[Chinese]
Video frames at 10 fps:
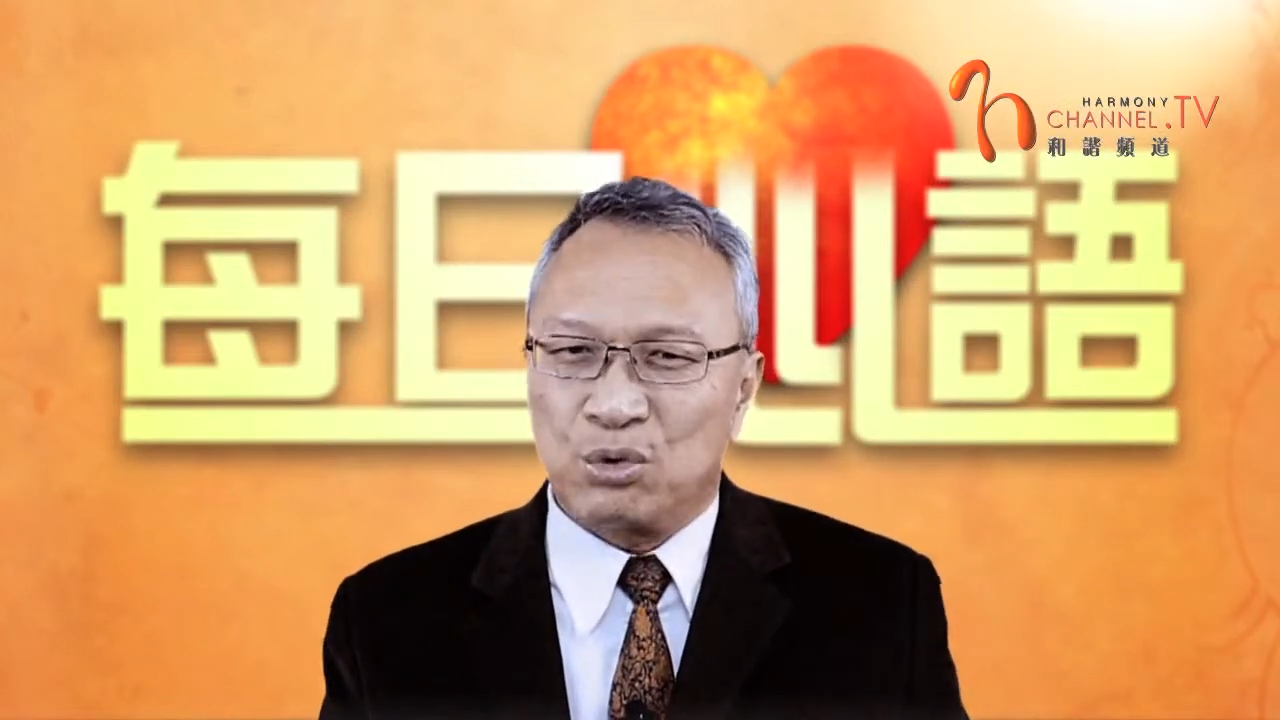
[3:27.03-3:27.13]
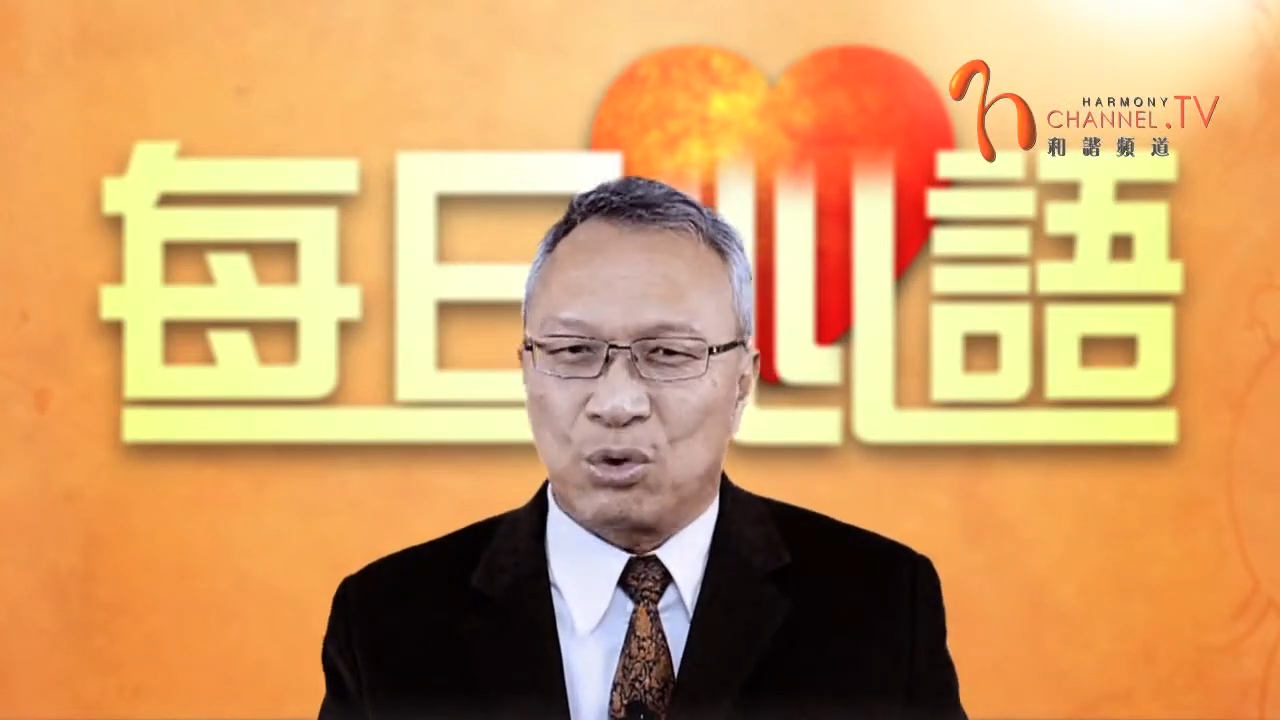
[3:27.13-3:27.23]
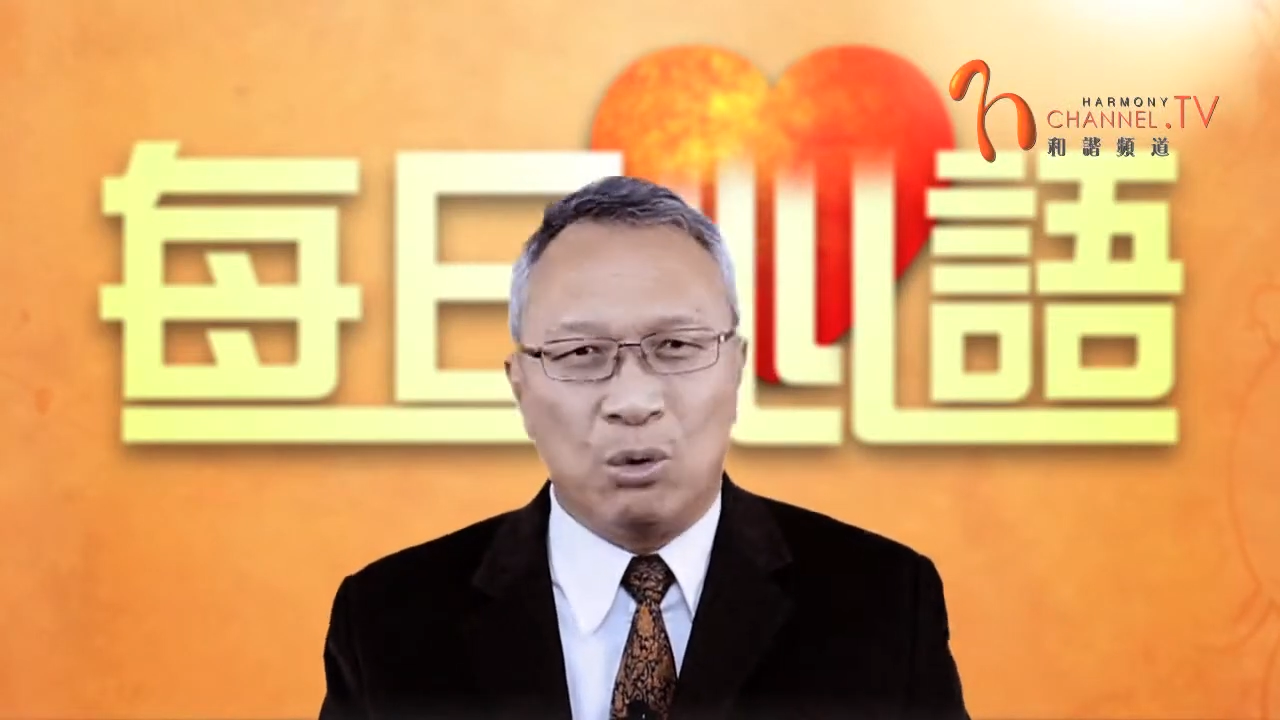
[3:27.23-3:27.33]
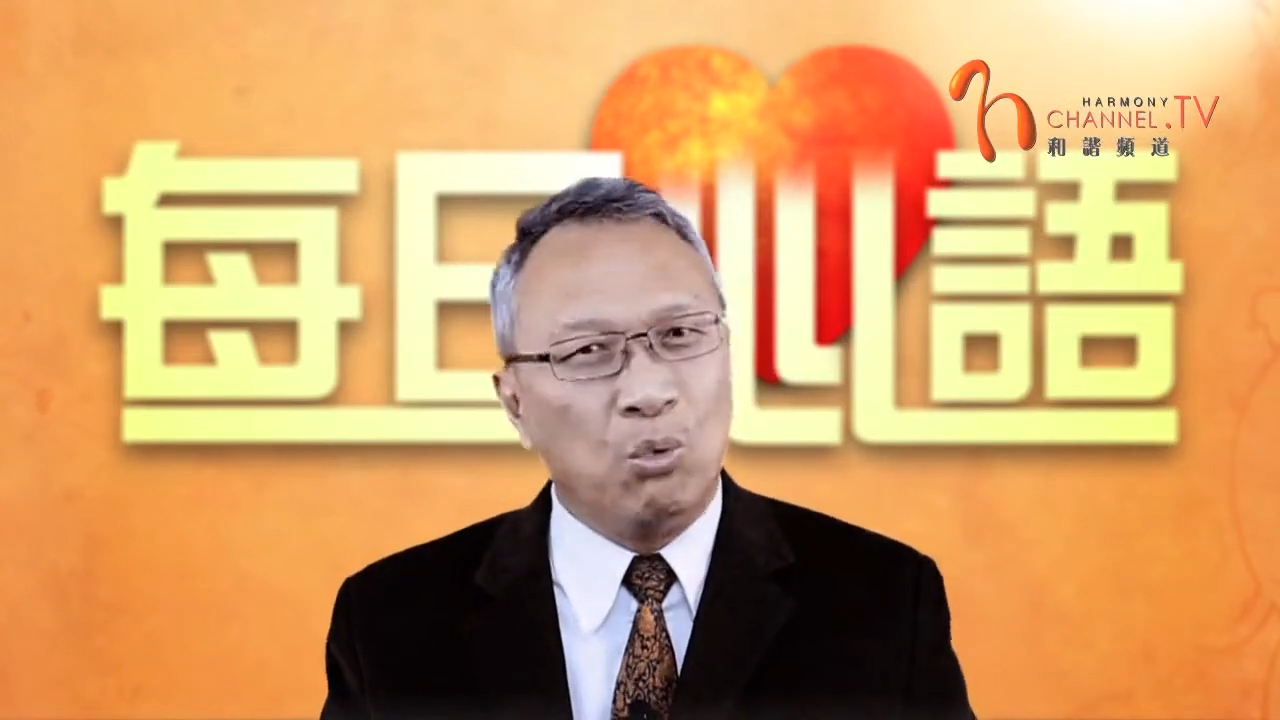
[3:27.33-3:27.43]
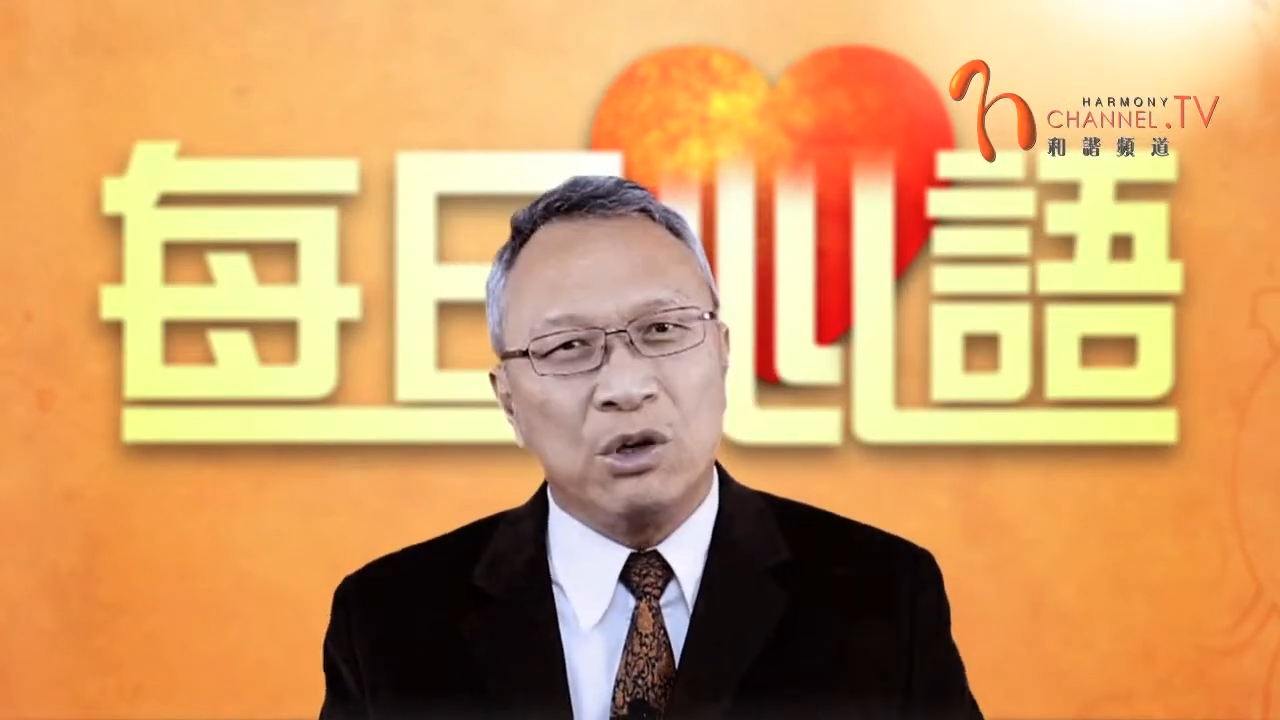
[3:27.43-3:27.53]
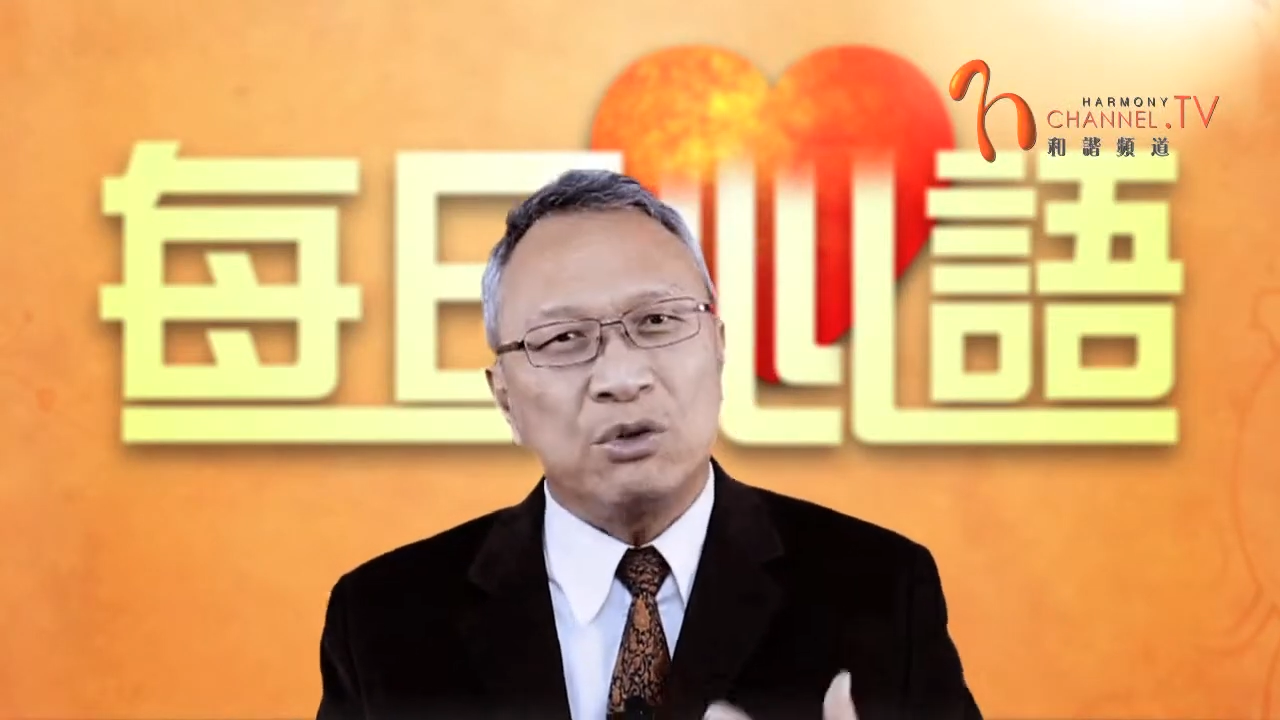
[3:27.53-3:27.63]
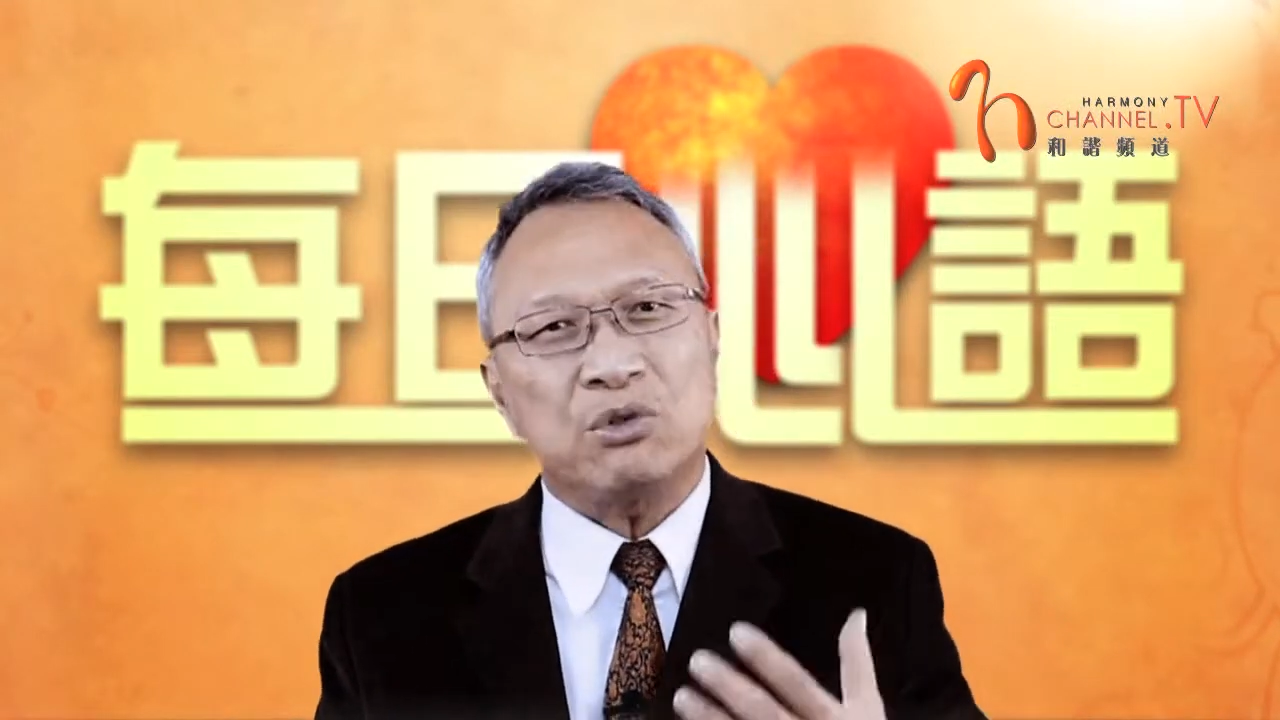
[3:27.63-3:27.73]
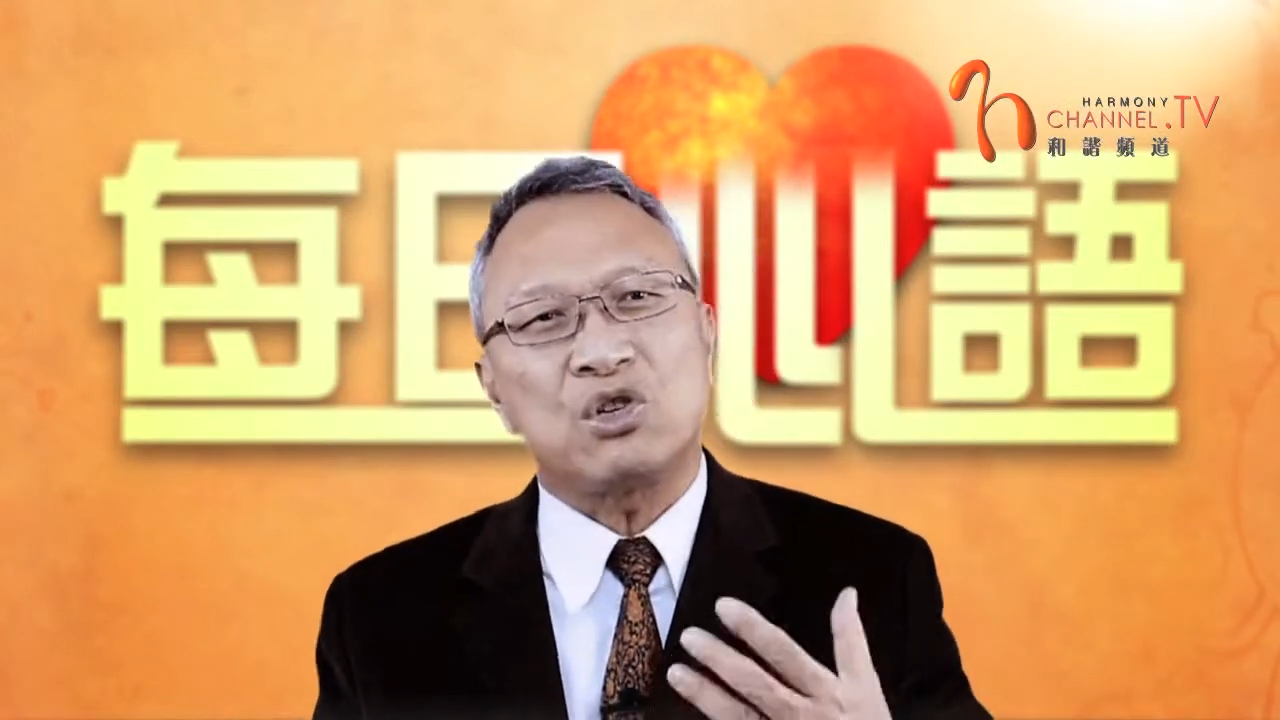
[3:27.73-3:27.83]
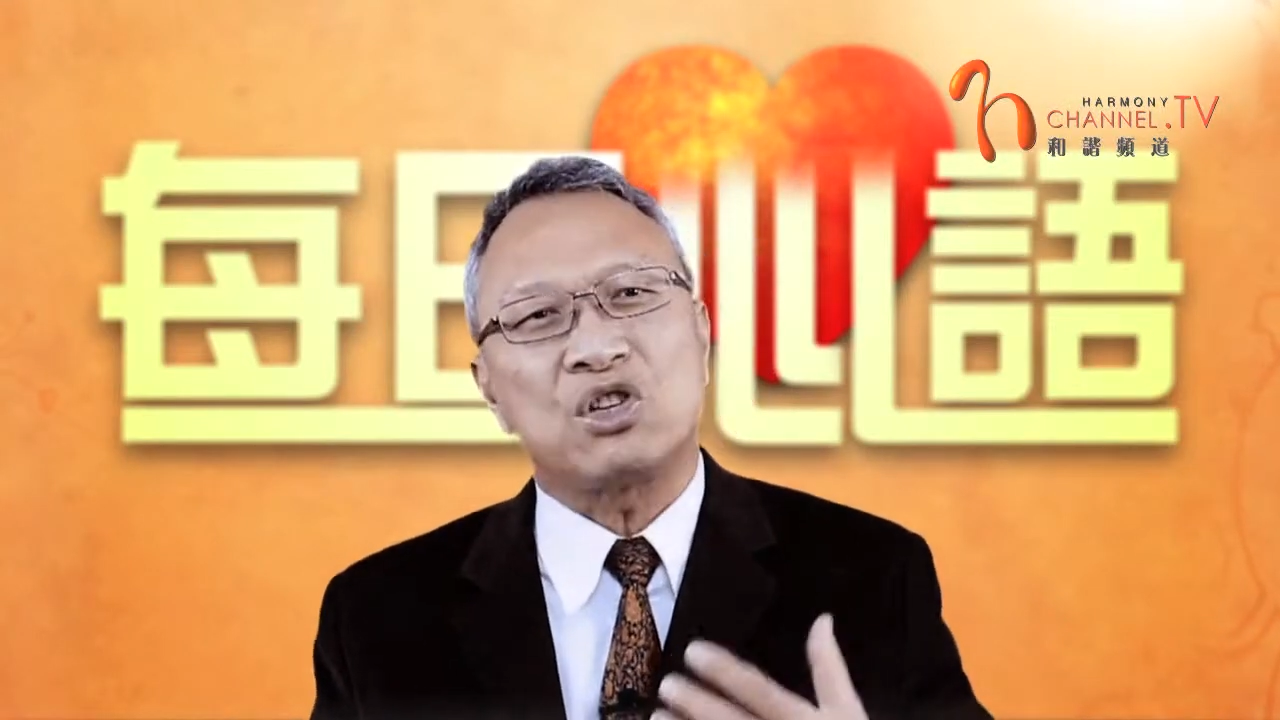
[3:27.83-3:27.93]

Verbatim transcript: 说：“我就是